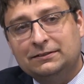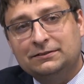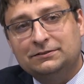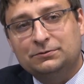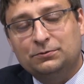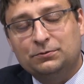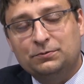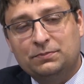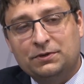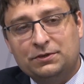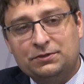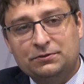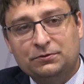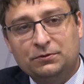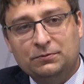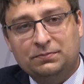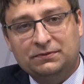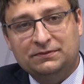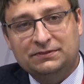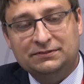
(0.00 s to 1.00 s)

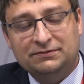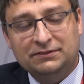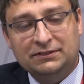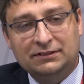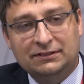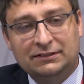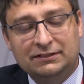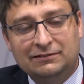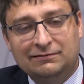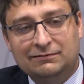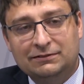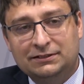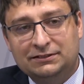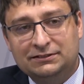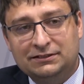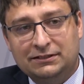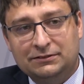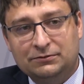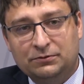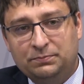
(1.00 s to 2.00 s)
зарубежный опыт в сфере legal
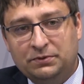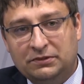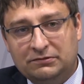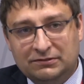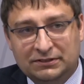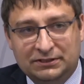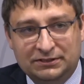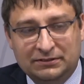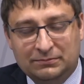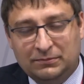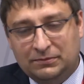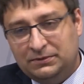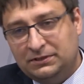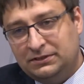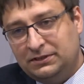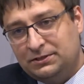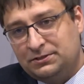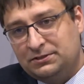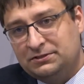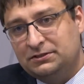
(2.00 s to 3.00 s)
дизайна. Но первая тема,
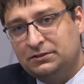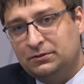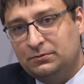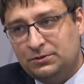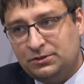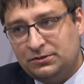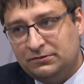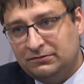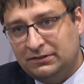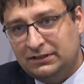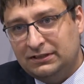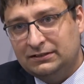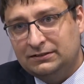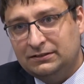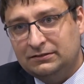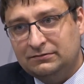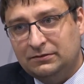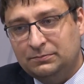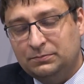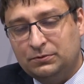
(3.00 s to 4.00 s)
мне кажется, ключевая –
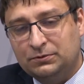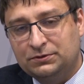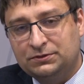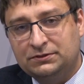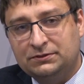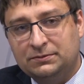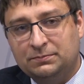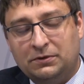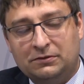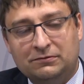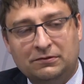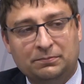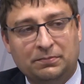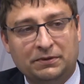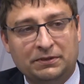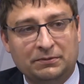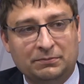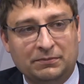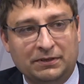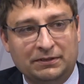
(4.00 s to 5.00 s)
это вопрос
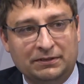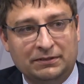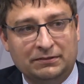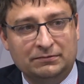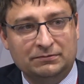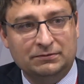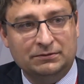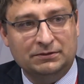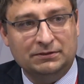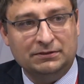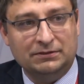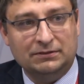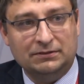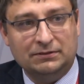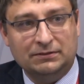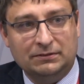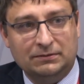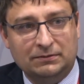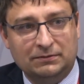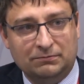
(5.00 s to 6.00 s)
правопонимания. Вот,
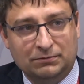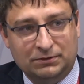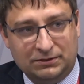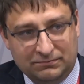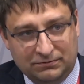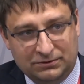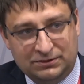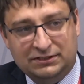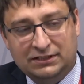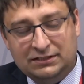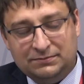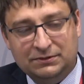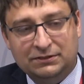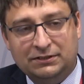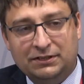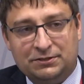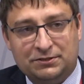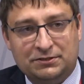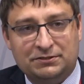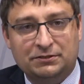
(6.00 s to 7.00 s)
э, вот, вот здесь,
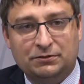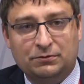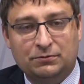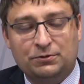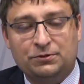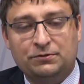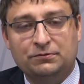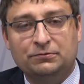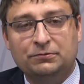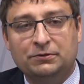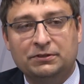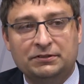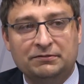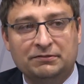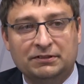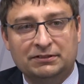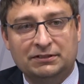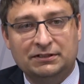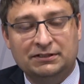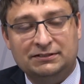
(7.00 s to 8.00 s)
мне кажется, ключевой
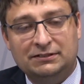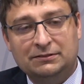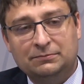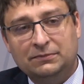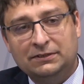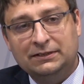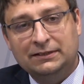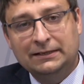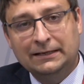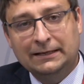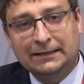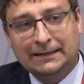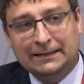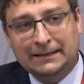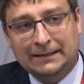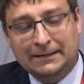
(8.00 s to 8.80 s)
ответ. Если мы